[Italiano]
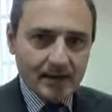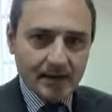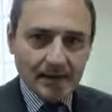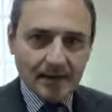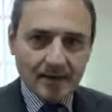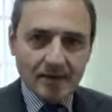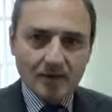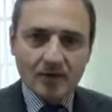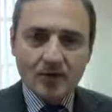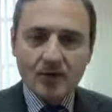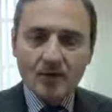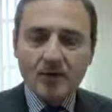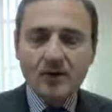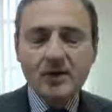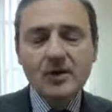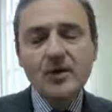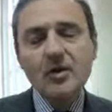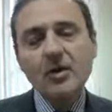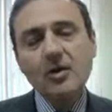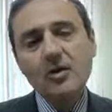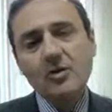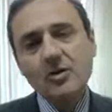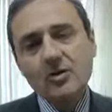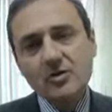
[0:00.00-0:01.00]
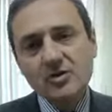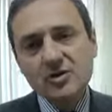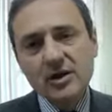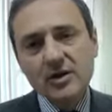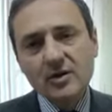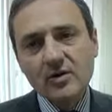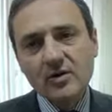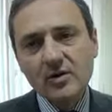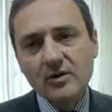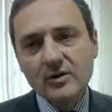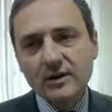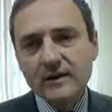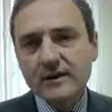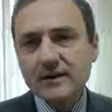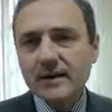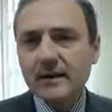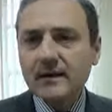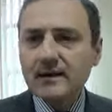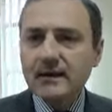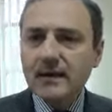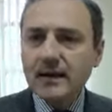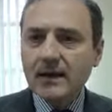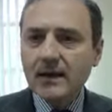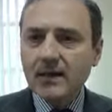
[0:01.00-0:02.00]
ha detto, io cerco di
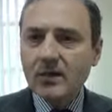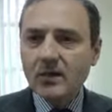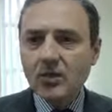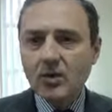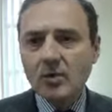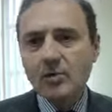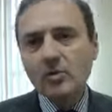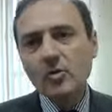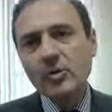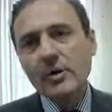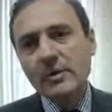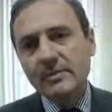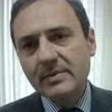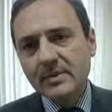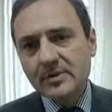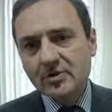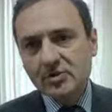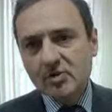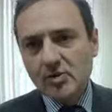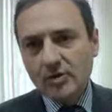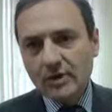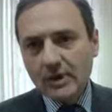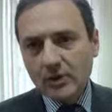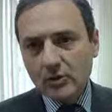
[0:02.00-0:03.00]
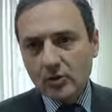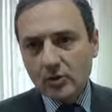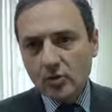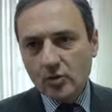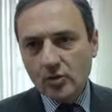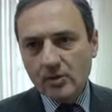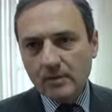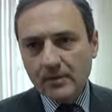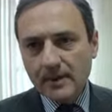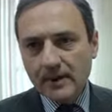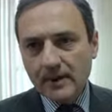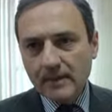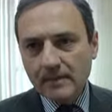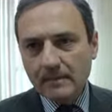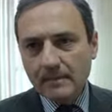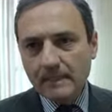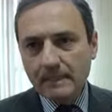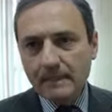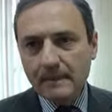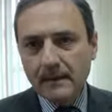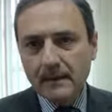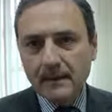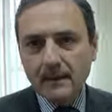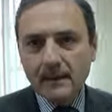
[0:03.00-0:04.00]
trattarlo come una persona adulta
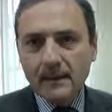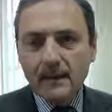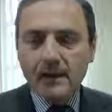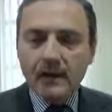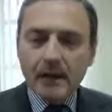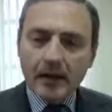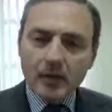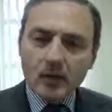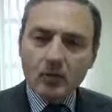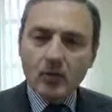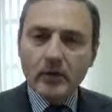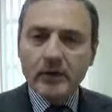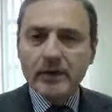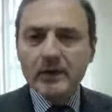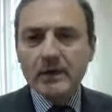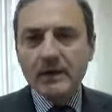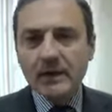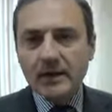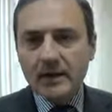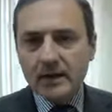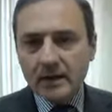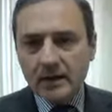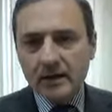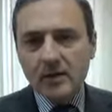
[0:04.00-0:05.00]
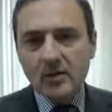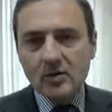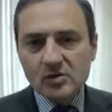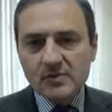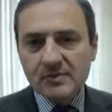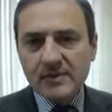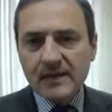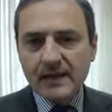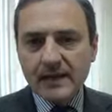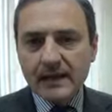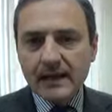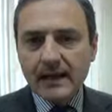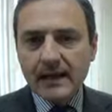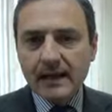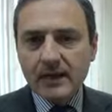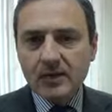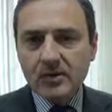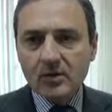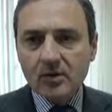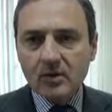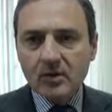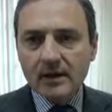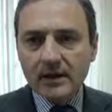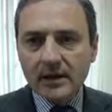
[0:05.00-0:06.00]
e quindi gli ho
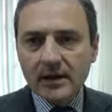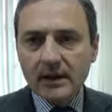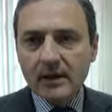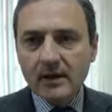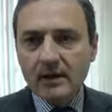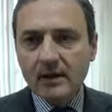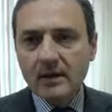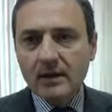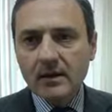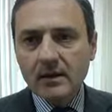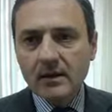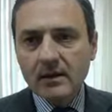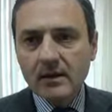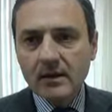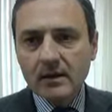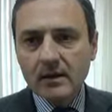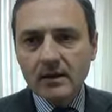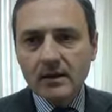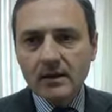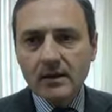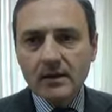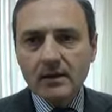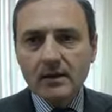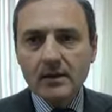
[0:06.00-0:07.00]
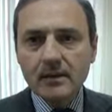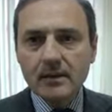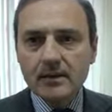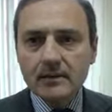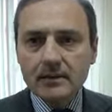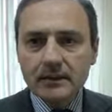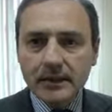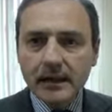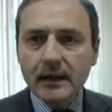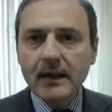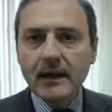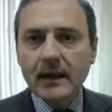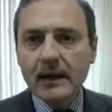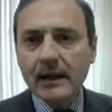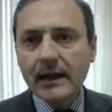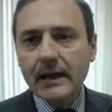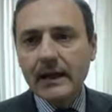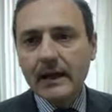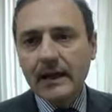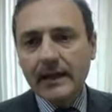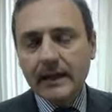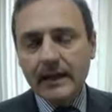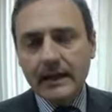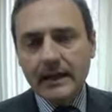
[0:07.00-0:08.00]
spiegato che eh,
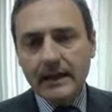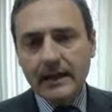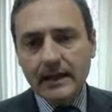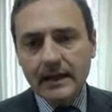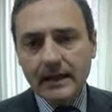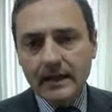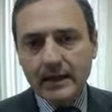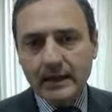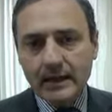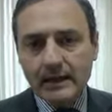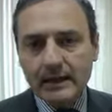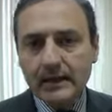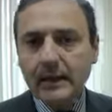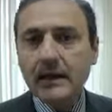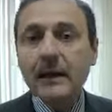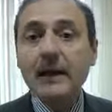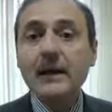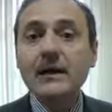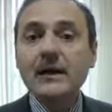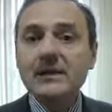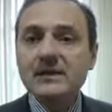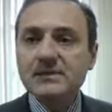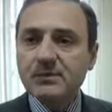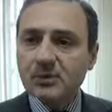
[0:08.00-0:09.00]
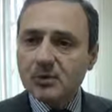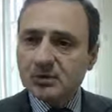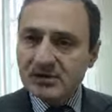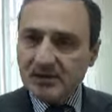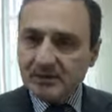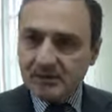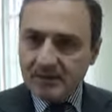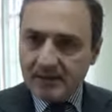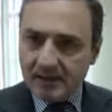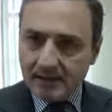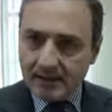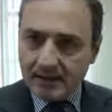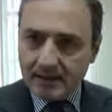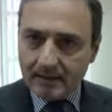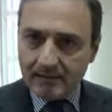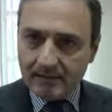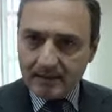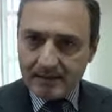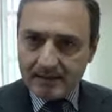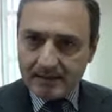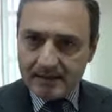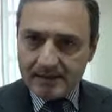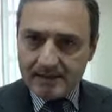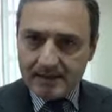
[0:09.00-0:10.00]
nelle, nella responsabilità
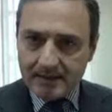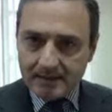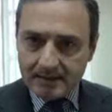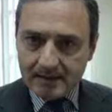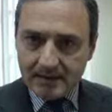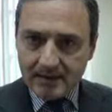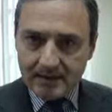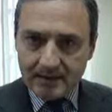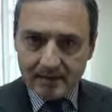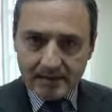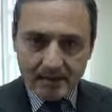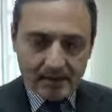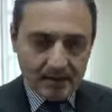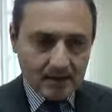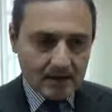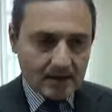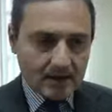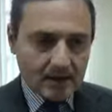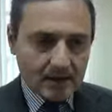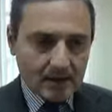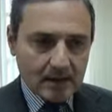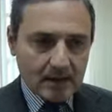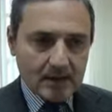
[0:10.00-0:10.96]
amministrativa